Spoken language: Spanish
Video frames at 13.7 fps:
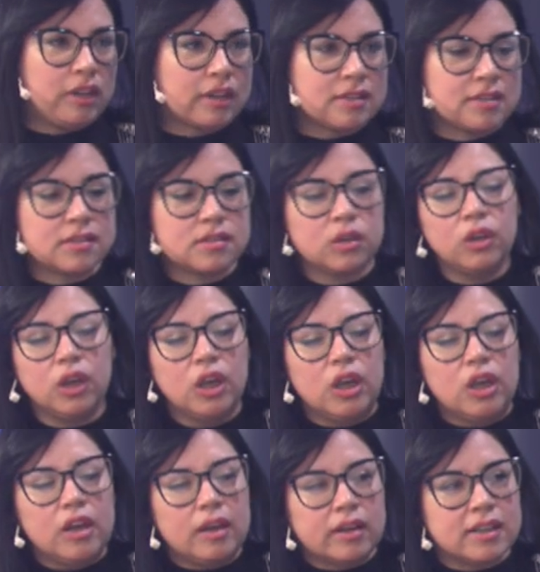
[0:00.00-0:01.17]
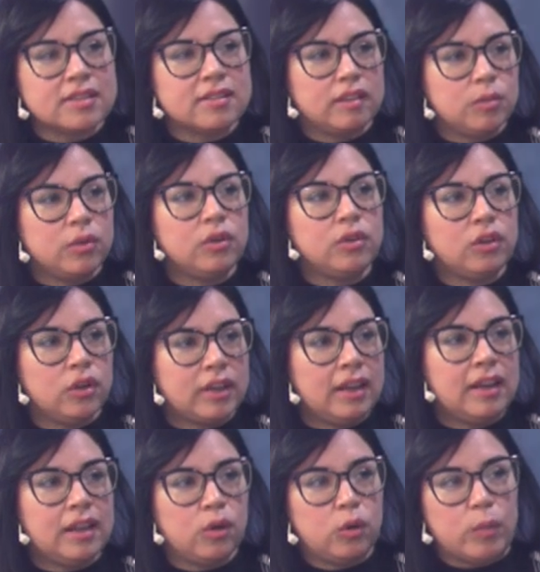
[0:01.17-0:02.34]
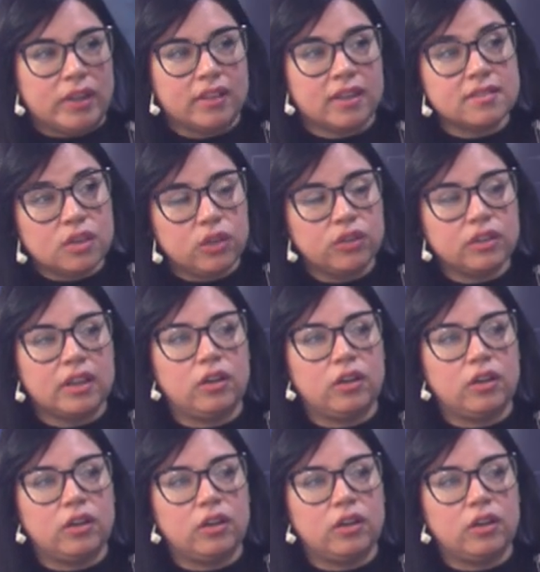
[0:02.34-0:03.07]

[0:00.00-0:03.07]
del receso, recibimos lo que es la documentación,